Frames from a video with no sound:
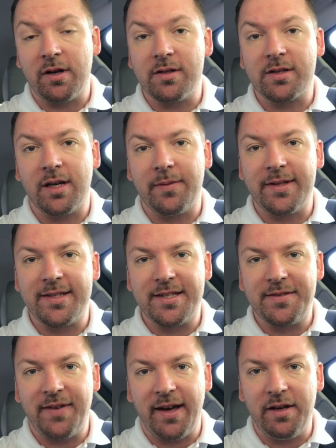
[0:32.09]
Ausgabe
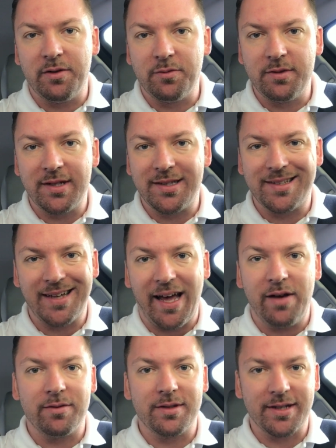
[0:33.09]

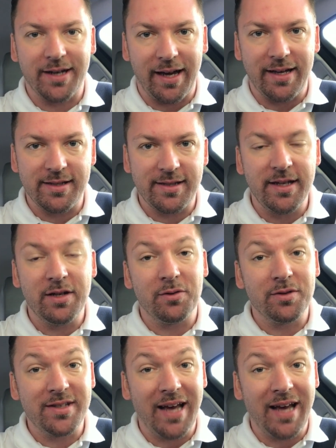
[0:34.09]
233 und